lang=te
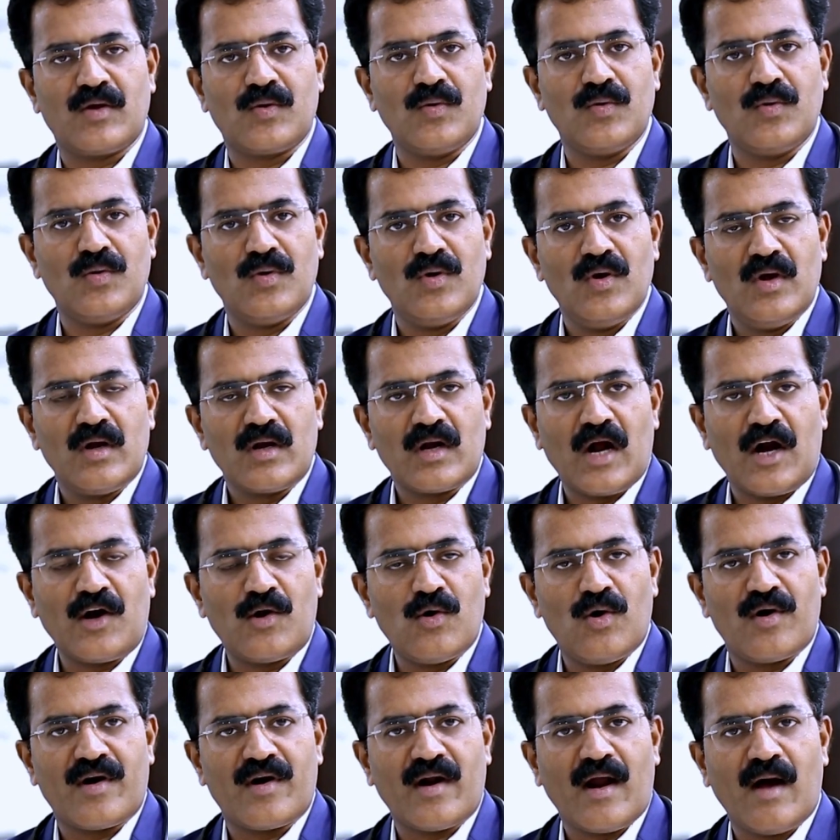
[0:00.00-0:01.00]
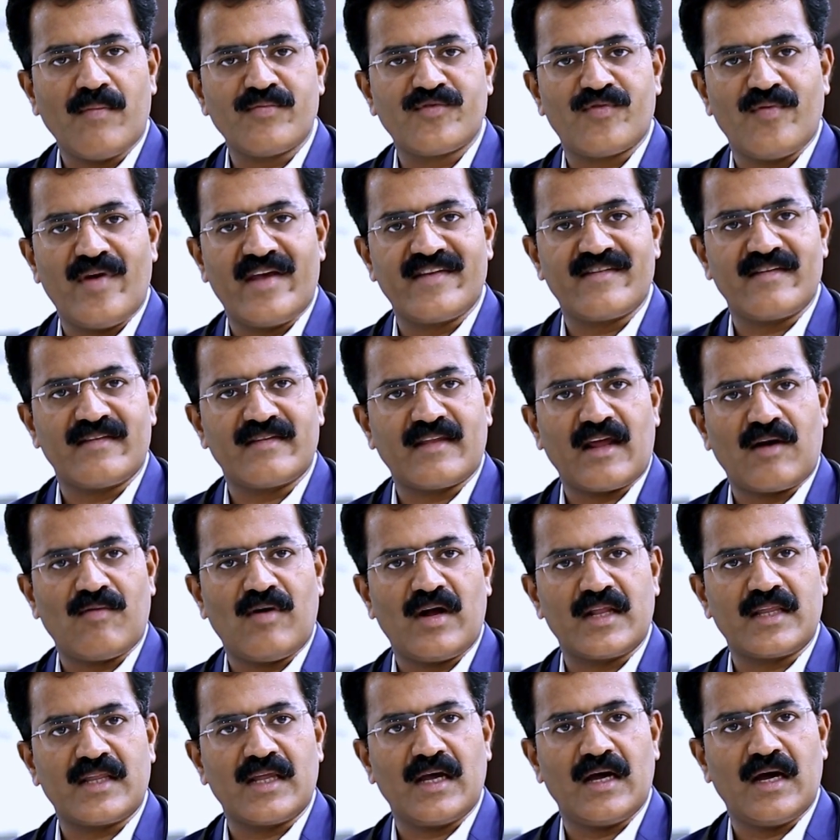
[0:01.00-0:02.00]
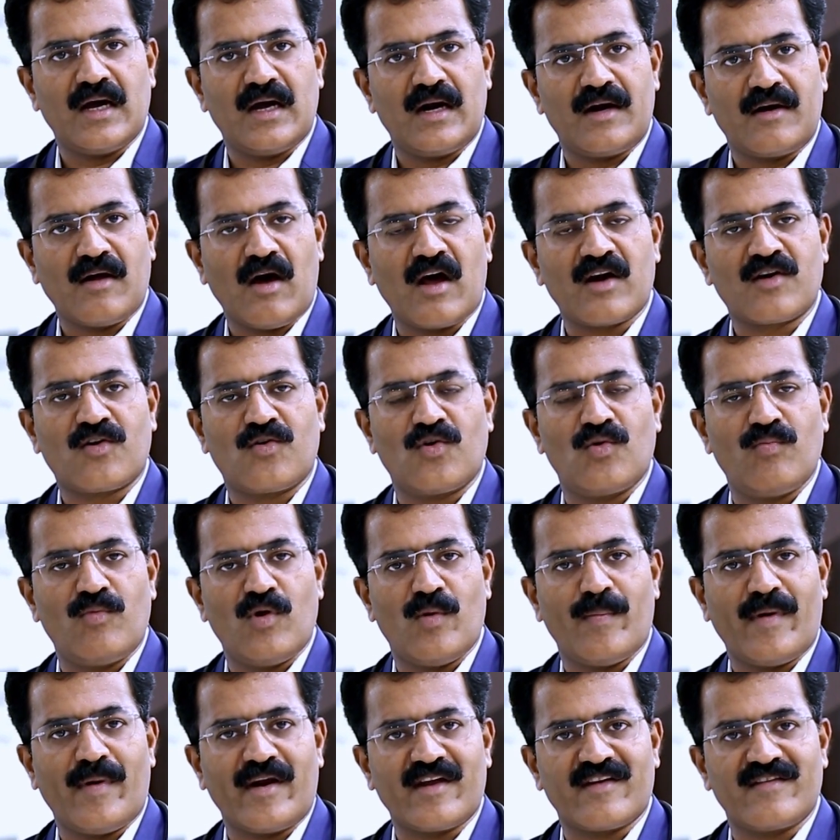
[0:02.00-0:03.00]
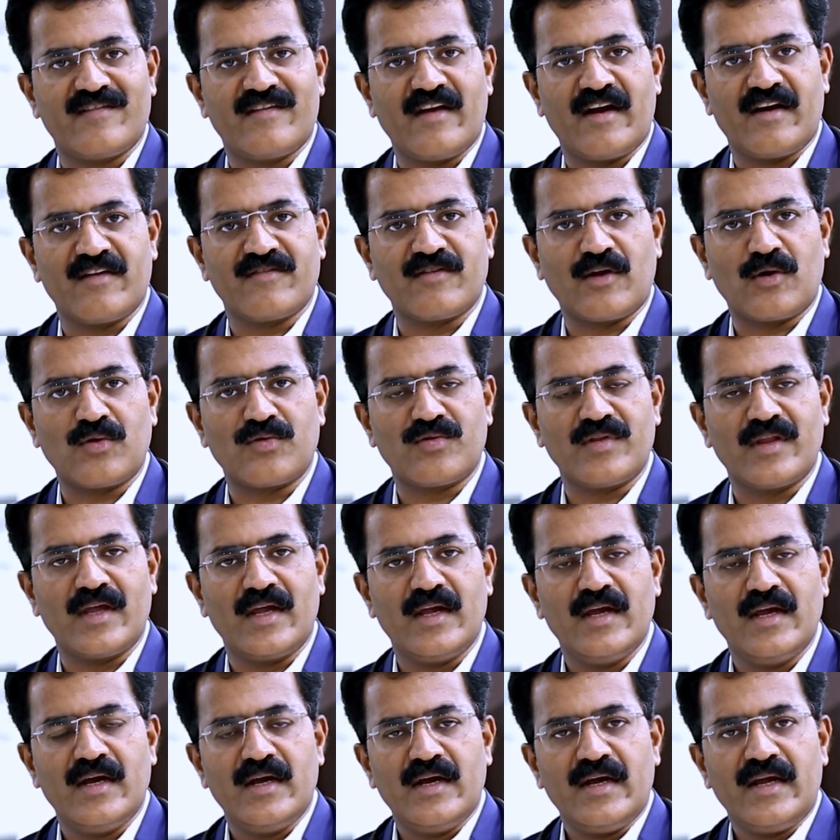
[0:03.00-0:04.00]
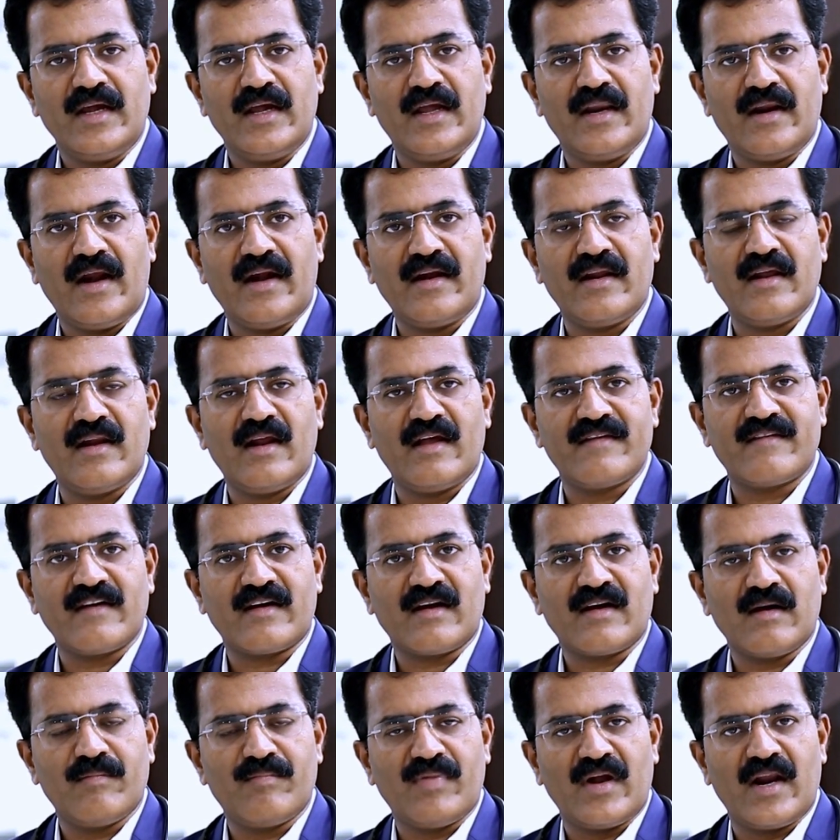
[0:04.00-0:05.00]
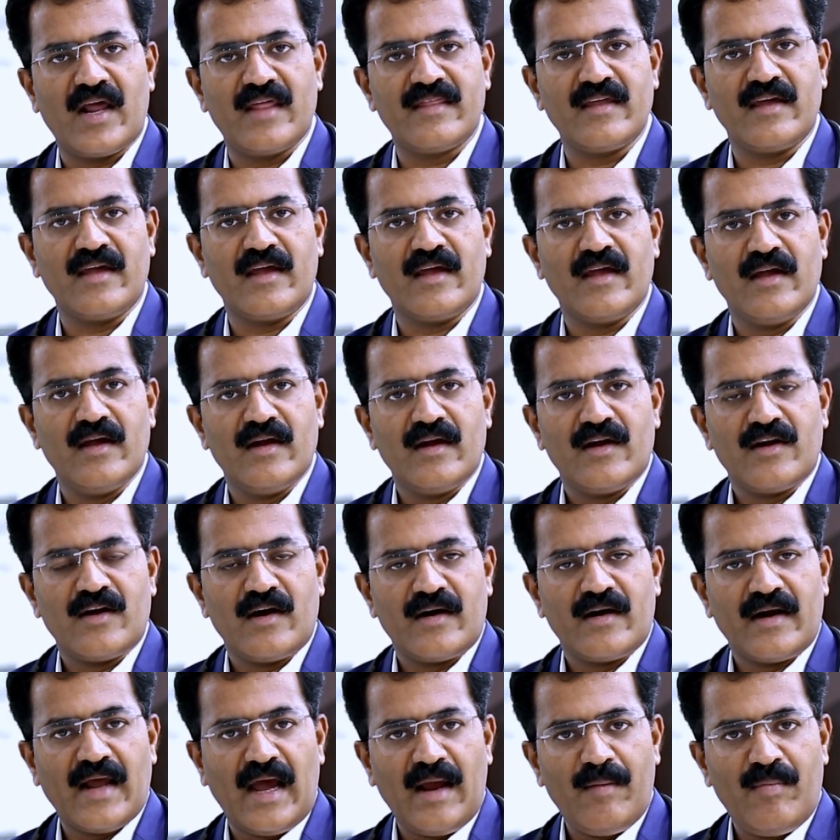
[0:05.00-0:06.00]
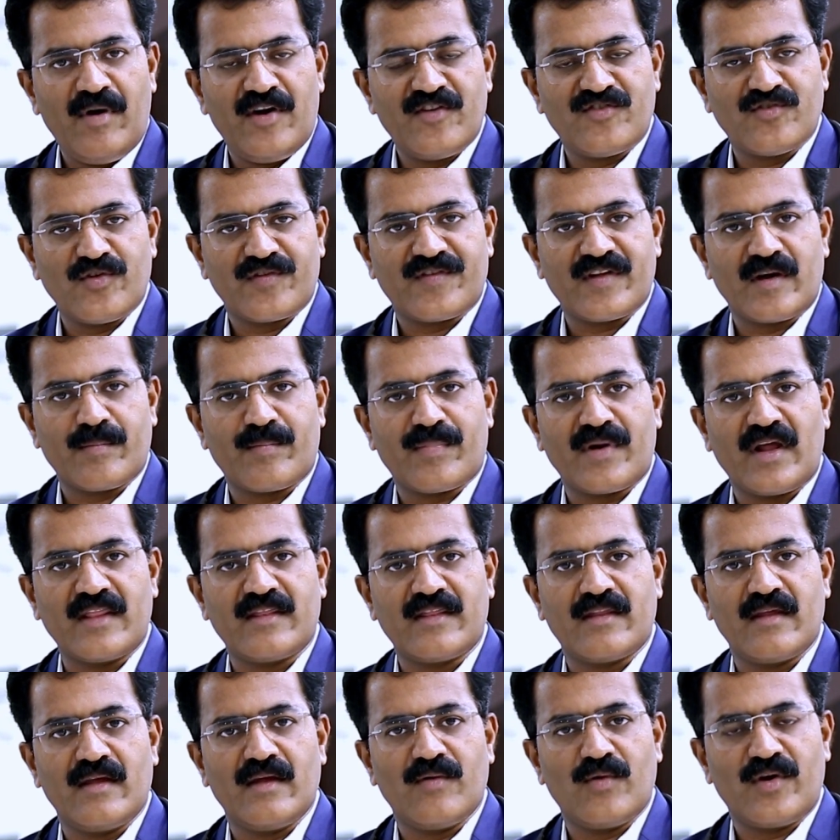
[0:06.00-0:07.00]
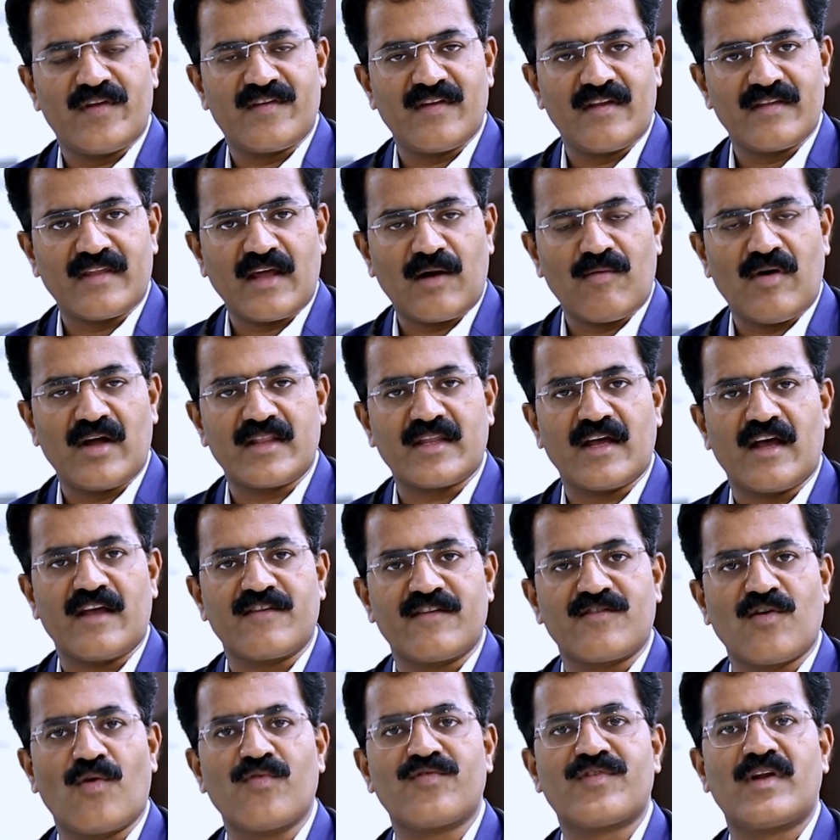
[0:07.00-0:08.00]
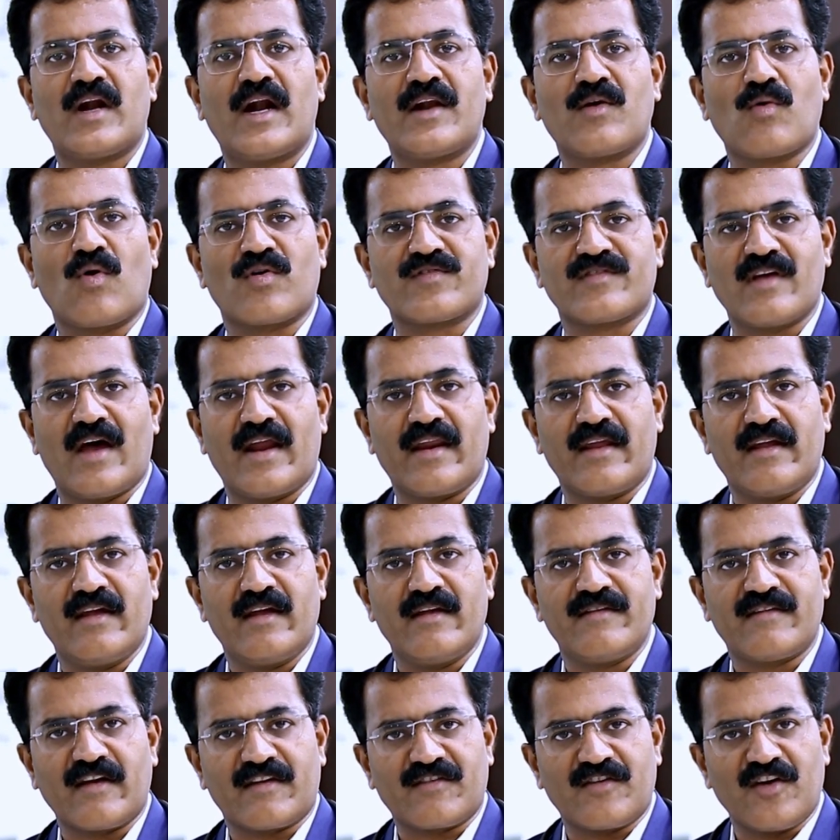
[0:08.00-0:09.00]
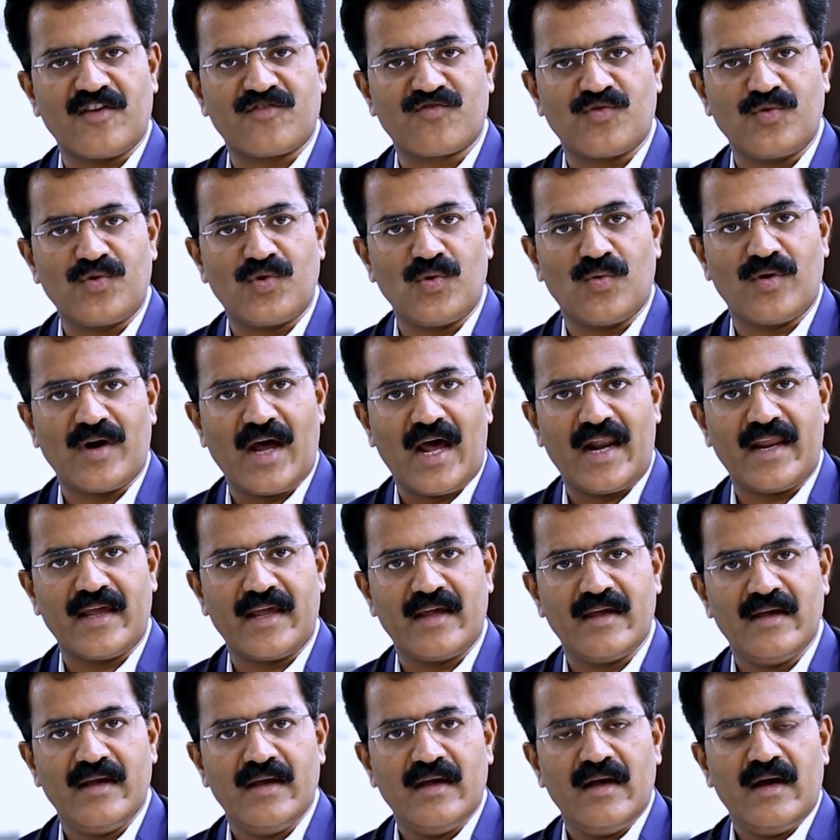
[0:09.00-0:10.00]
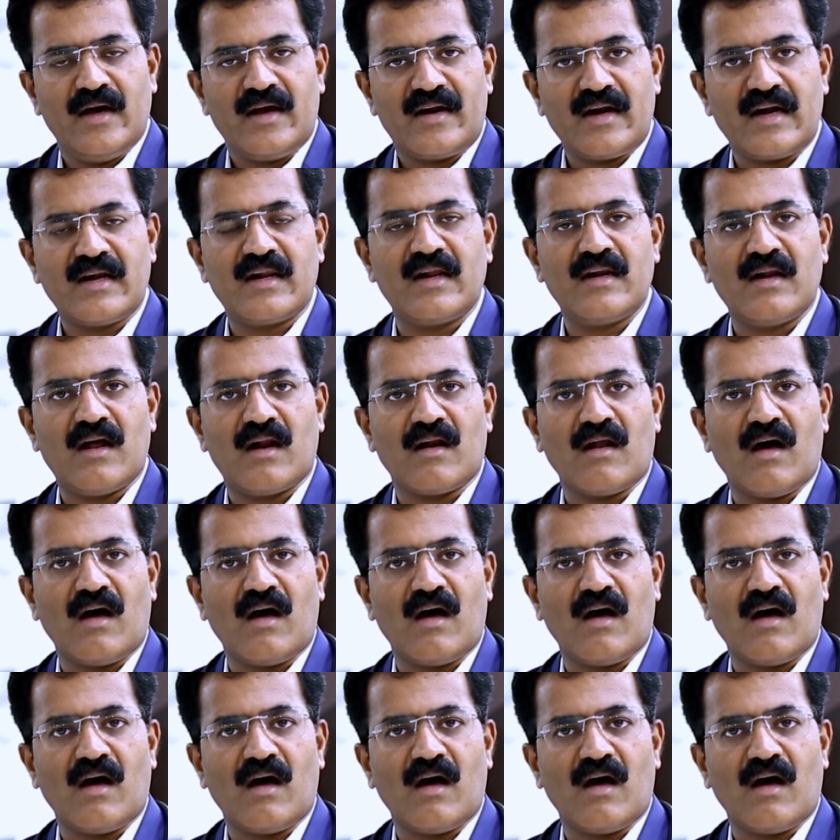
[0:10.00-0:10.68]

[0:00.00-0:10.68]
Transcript: మీకు కంట్లో డ్రాప్స్ వేసిన తర్వాత డార్క్ రూమ్లో పరీక్ష చేయడం జరుగుతుంది ఈ రెటీనా చెకప్ అనేది డయాబెటీస్ వచ్చిన ప్రతి వచ్చిన తర్వాత సంవత్సరానికి ఒకసారి చెక్ చేసుకుంటూ ఉండాలి రెటీనా